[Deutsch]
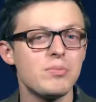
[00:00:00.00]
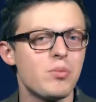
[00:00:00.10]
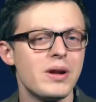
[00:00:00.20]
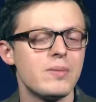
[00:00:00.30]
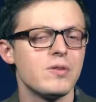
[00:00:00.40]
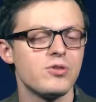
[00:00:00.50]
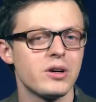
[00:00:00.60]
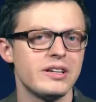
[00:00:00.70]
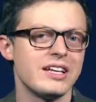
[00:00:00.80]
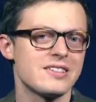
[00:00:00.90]
Probleme für
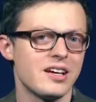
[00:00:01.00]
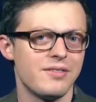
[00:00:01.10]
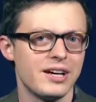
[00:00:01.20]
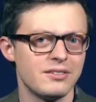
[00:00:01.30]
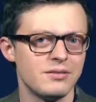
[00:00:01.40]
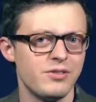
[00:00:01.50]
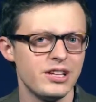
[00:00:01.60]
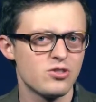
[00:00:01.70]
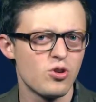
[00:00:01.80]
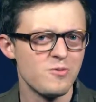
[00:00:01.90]
ihre Netze erwarten,
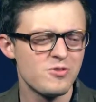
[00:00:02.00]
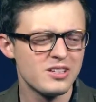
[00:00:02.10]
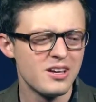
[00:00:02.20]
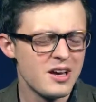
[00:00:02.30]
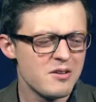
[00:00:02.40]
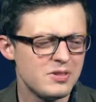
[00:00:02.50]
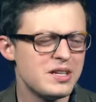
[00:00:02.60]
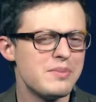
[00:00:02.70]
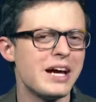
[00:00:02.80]
wenn es künftig viel